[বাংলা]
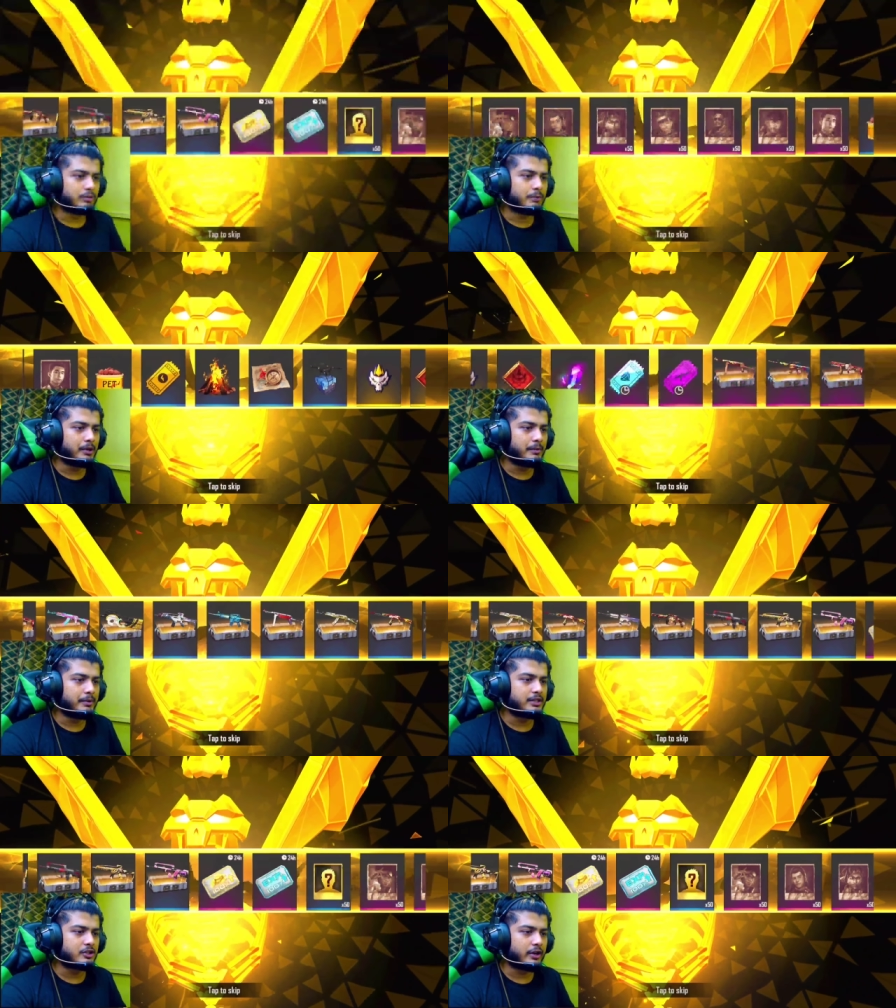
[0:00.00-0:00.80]

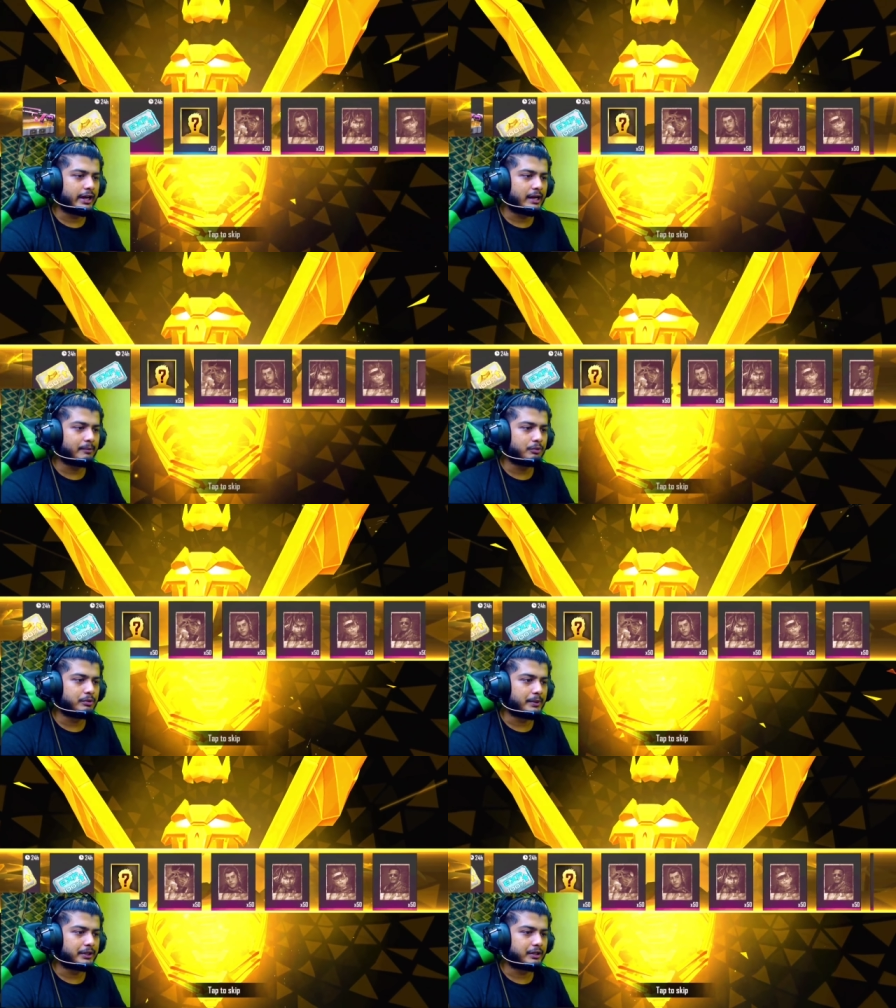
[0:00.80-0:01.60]
প্রিমিসিস নয় অ্যাডাম তুমি
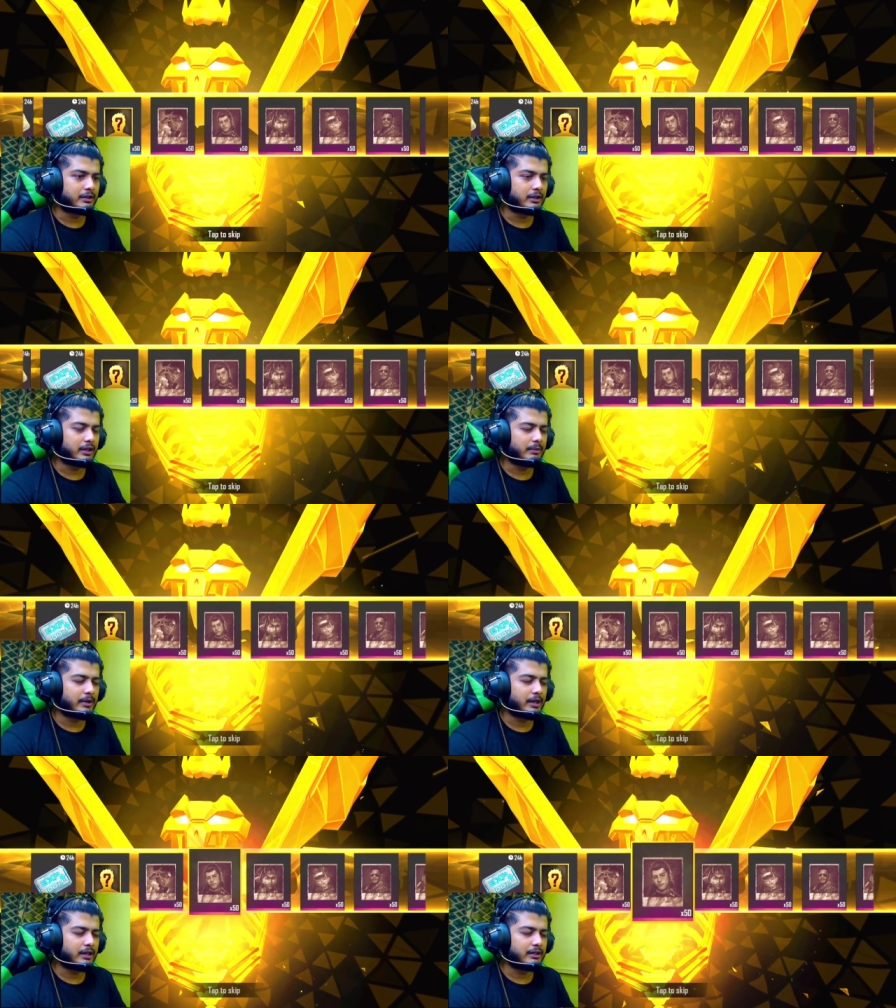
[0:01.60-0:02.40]
আমাদের এই ভাই